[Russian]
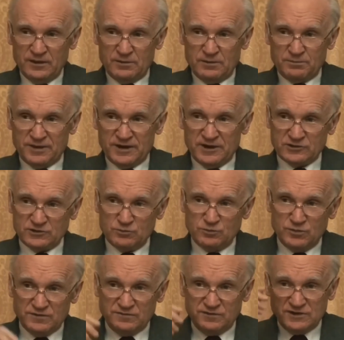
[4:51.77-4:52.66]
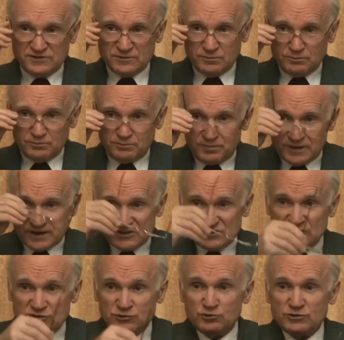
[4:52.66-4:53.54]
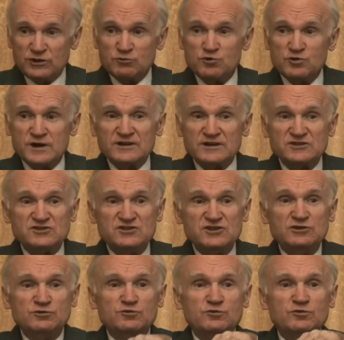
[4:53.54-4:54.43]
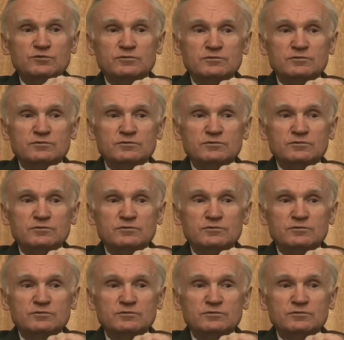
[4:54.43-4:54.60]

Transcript: Поэтому мы видим паразитную такую картину –